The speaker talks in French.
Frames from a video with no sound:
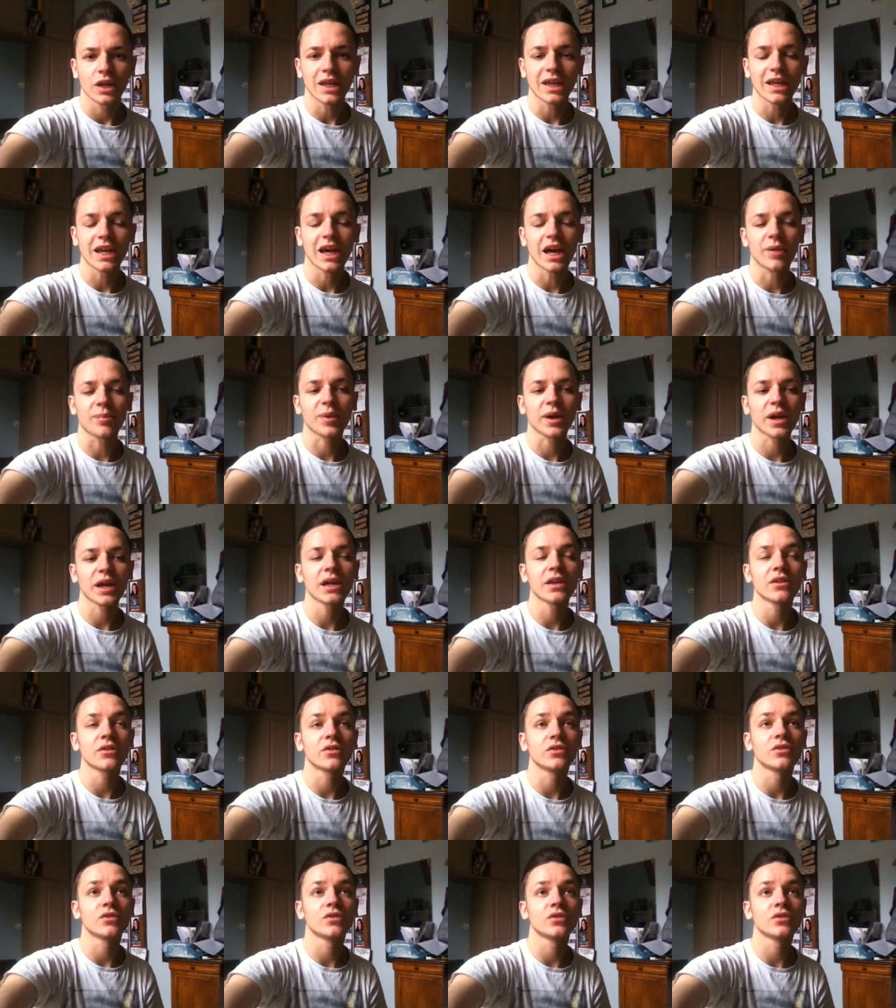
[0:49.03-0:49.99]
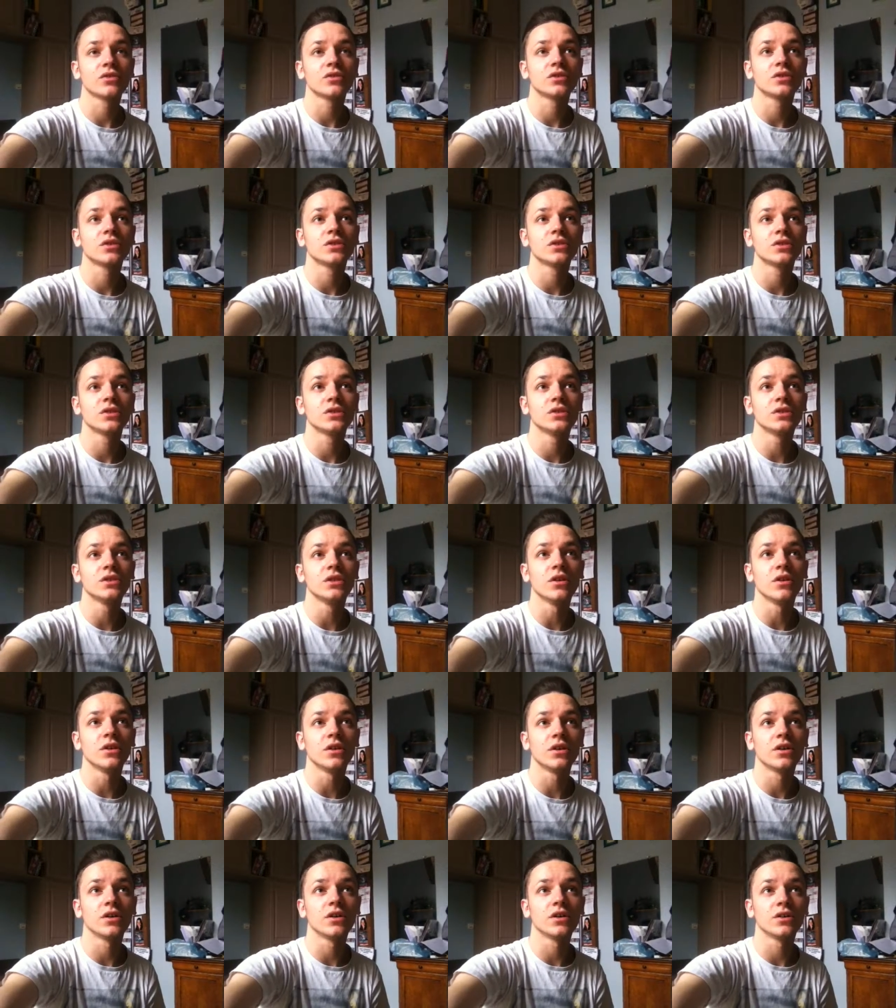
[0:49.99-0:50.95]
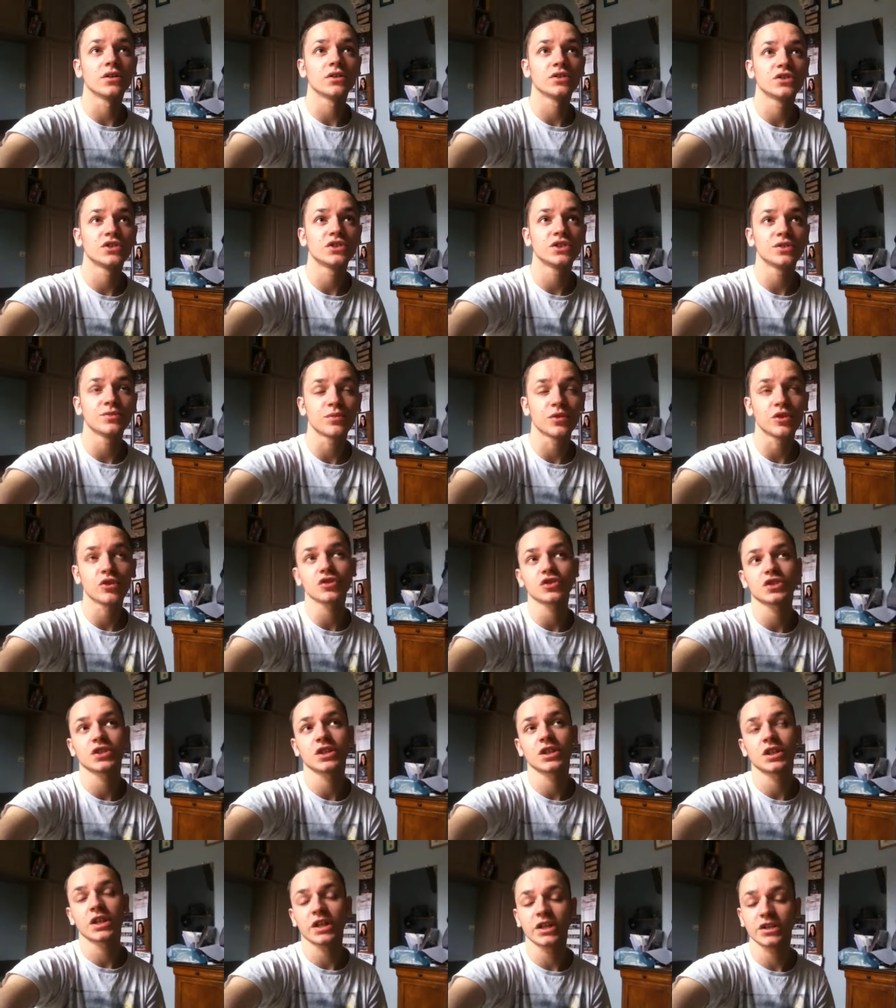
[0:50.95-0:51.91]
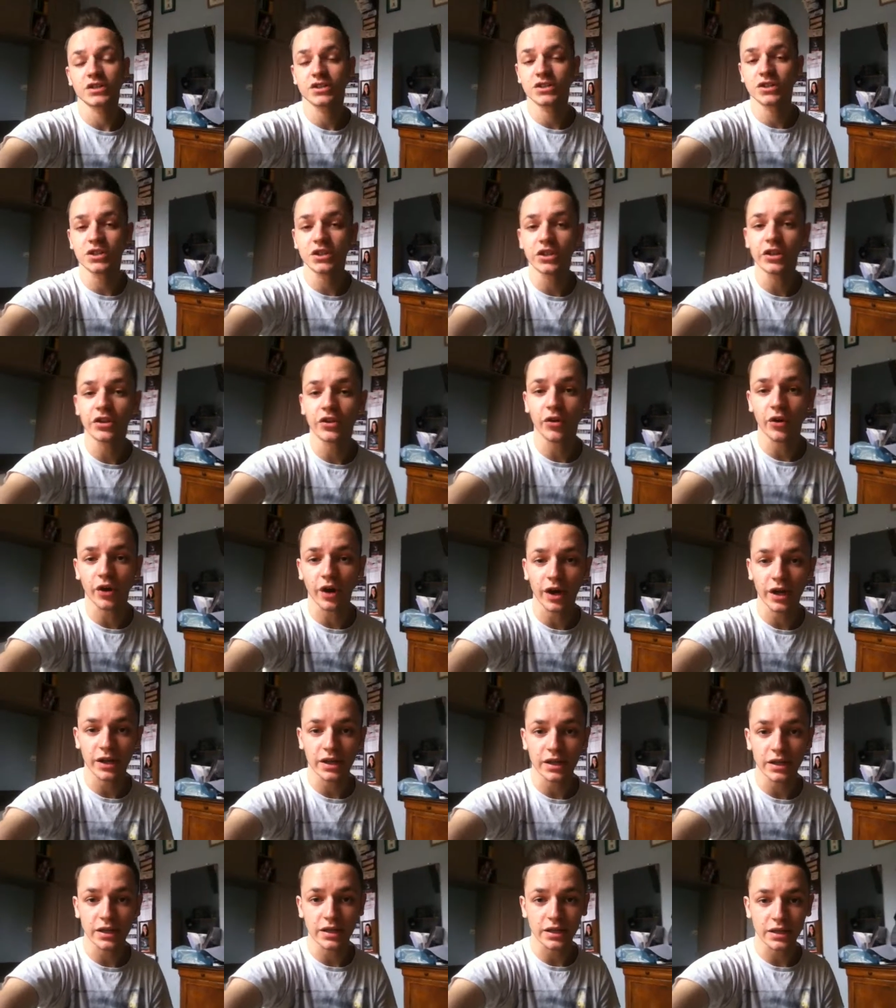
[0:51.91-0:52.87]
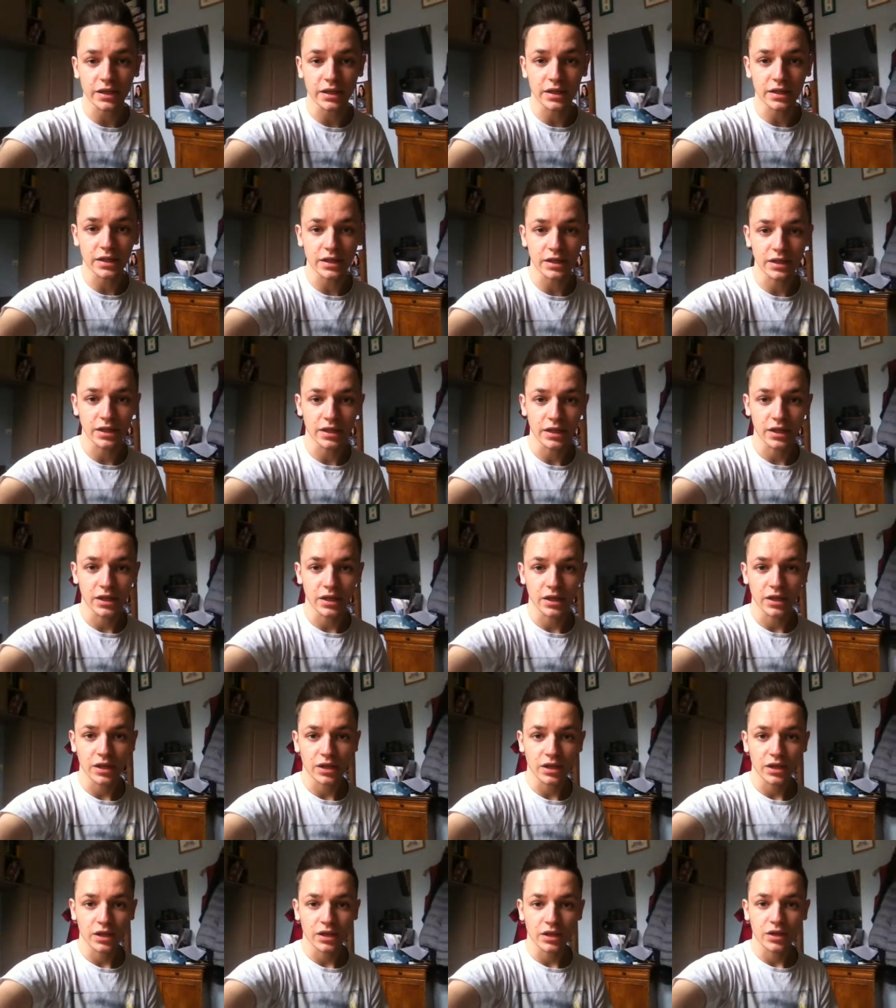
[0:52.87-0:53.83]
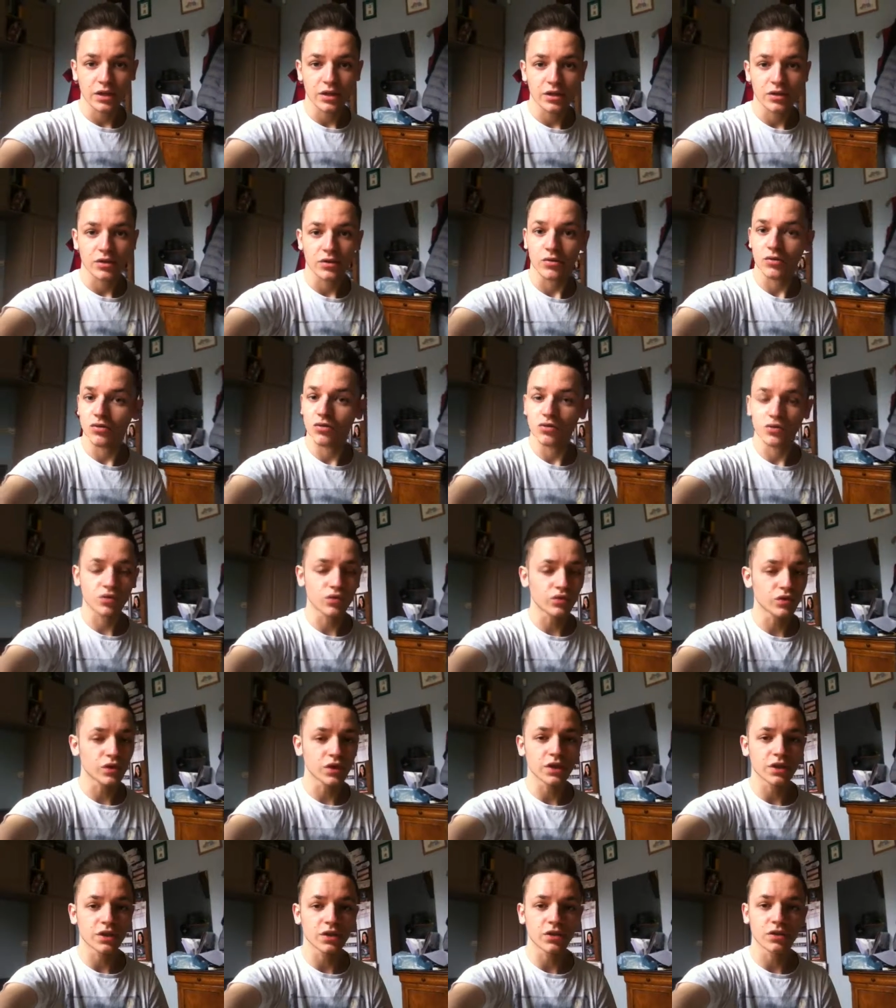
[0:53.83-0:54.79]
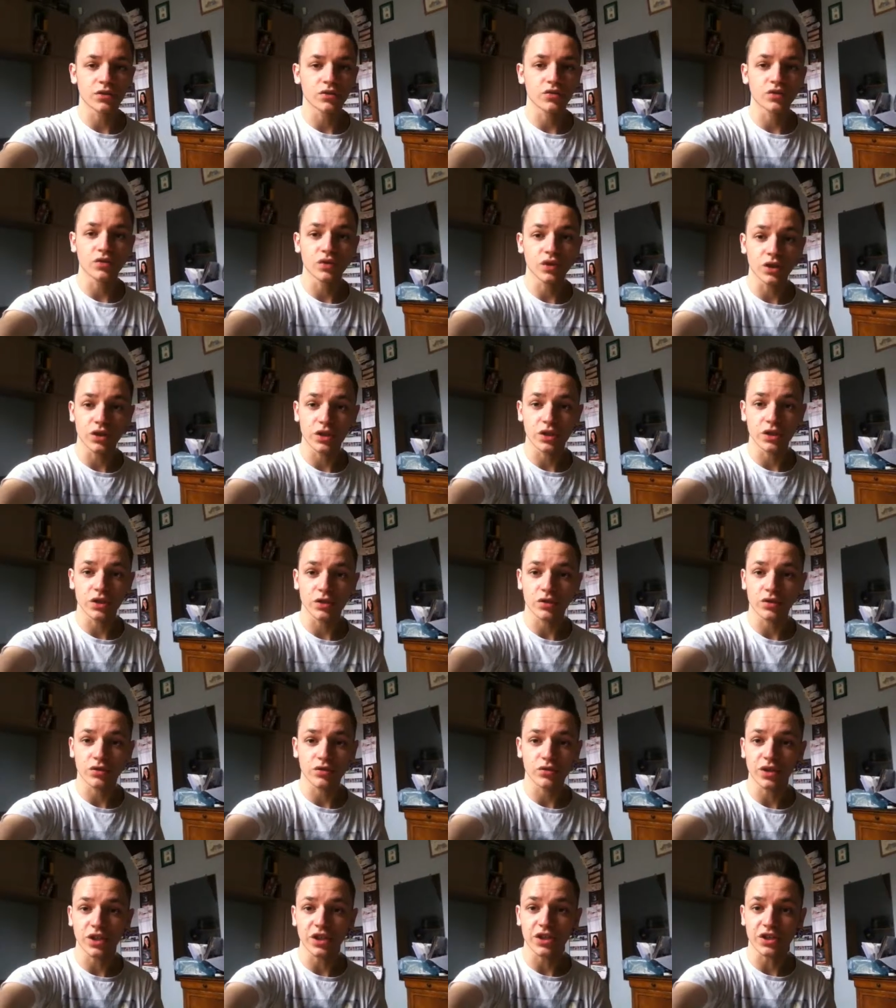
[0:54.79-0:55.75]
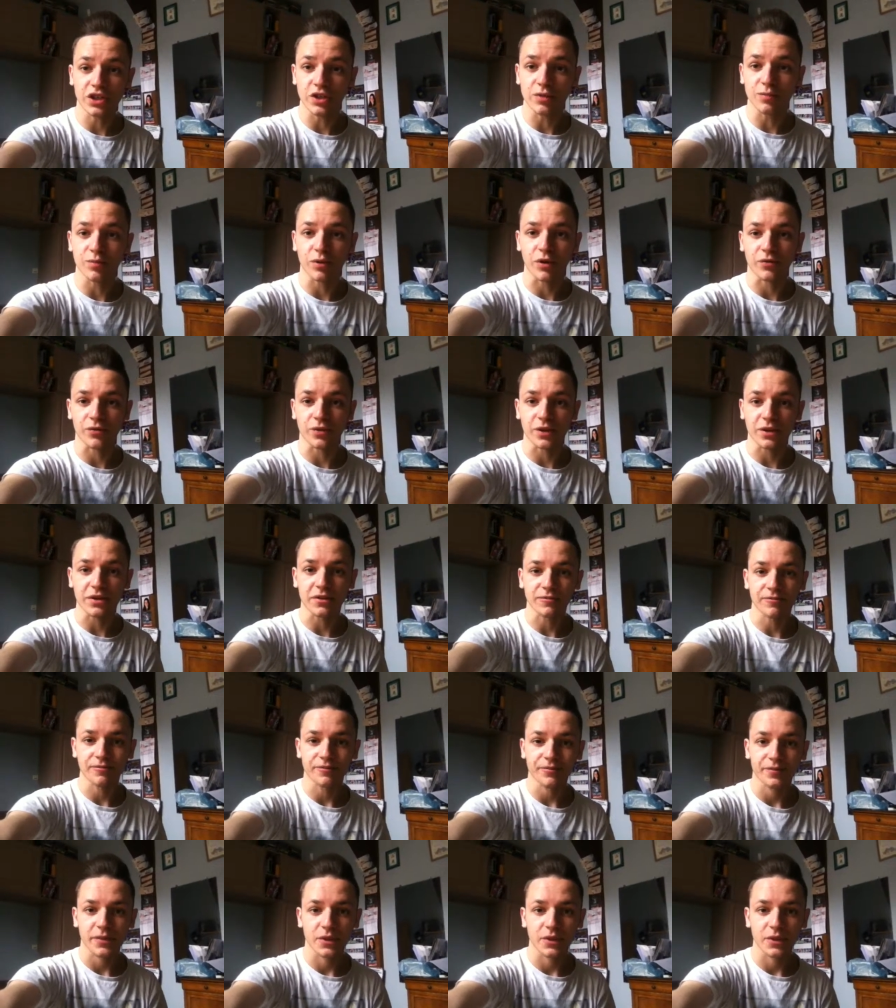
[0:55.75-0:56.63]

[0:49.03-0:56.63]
Et après, le dimanche et lundi, il y aura les tous les tous les toute l'équipe en fait.